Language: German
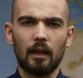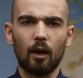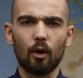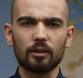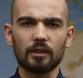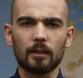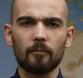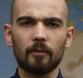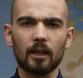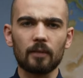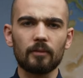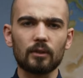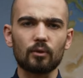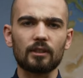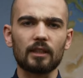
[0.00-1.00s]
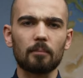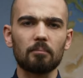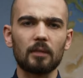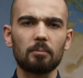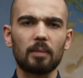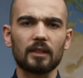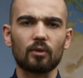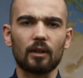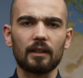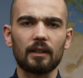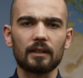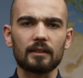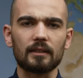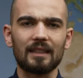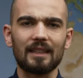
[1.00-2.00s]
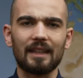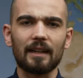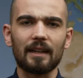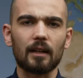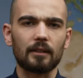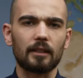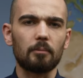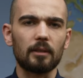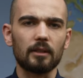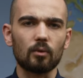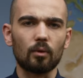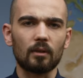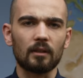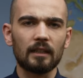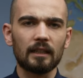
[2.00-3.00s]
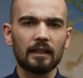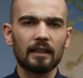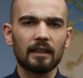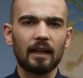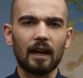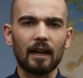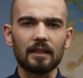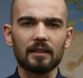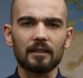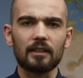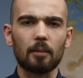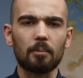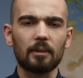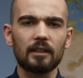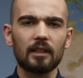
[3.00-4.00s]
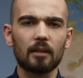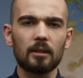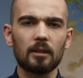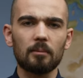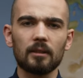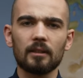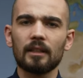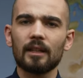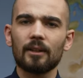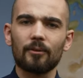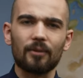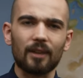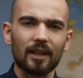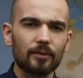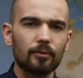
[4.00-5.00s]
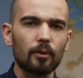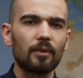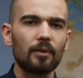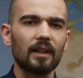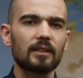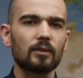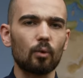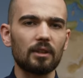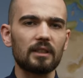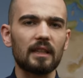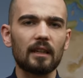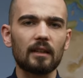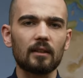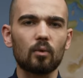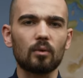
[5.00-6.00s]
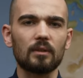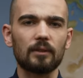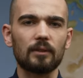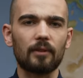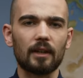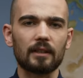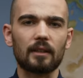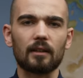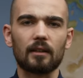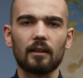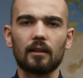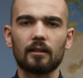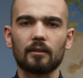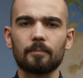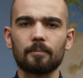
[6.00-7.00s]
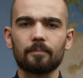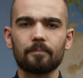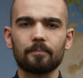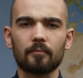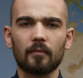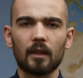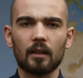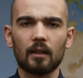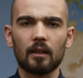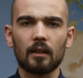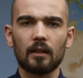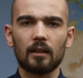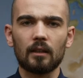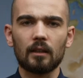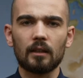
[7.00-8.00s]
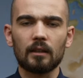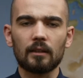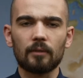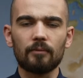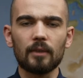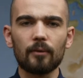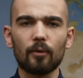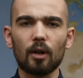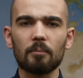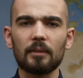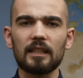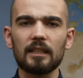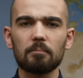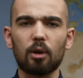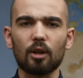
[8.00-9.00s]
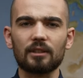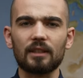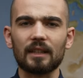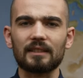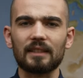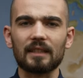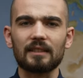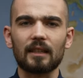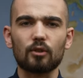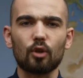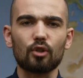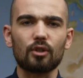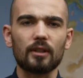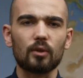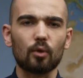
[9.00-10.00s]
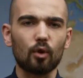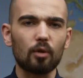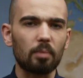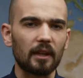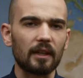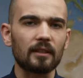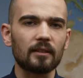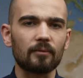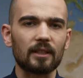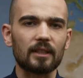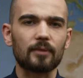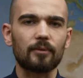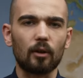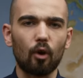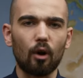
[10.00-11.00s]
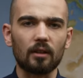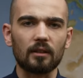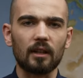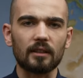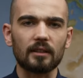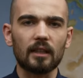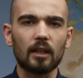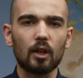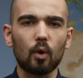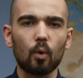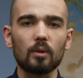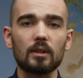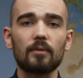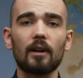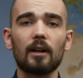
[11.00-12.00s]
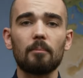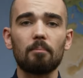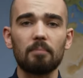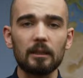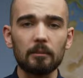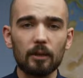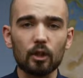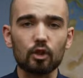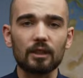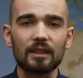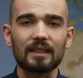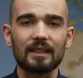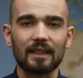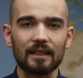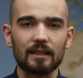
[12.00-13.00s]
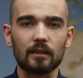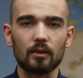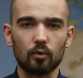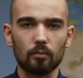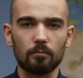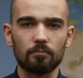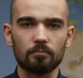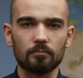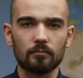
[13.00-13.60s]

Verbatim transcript: Außerdem werden wir zusammen mit Pastor Anderson in längeren Episoden einzelne Kapitel der Bibel Vers für Vers durchgehen und die Verse erklären. Wir wollen mit diesem Podcast das nach Deutschland zurückbringen, was es verloren hat, und zwar biblisches Christentum.